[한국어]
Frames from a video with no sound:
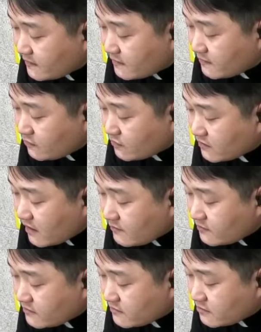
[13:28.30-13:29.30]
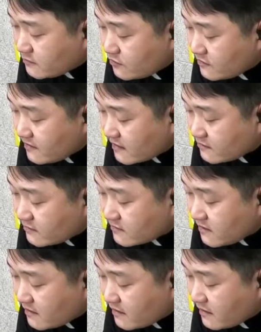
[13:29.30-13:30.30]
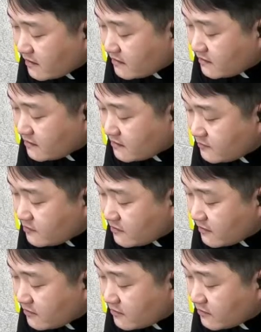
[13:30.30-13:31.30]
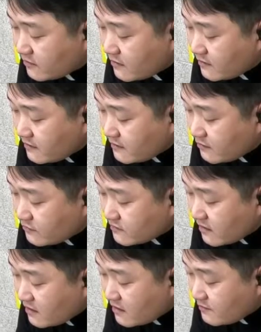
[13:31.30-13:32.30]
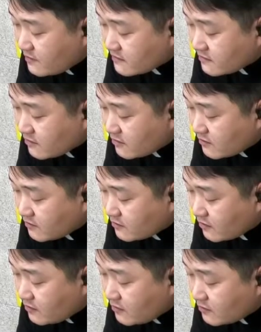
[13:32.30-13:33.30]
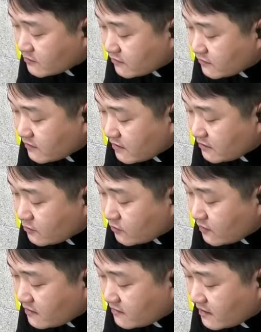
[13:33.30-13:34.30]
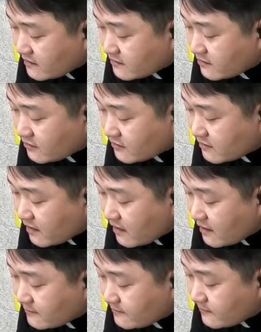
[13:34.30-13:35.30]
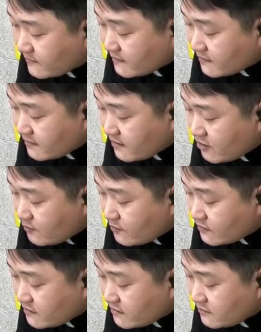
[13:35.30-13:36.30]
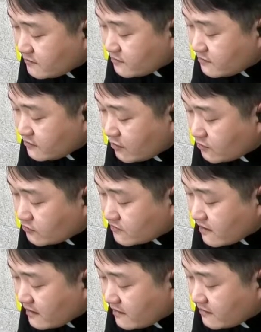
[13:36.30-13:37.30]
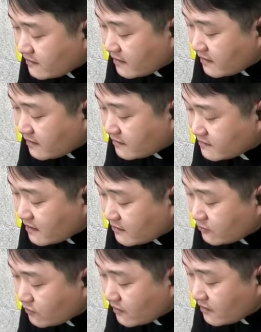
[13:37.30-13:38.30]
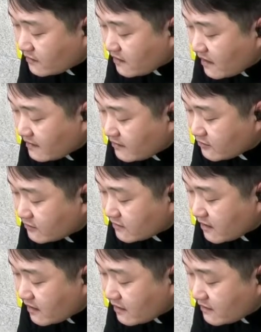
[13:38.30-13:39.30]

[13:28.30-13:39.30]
요탐은 스물다섯 살에 임금이 되어 예루살렘에서 열여섯 해 동안 다스렸다. 그의 어머니 이름은 여루사인데 차독의 딸이었다.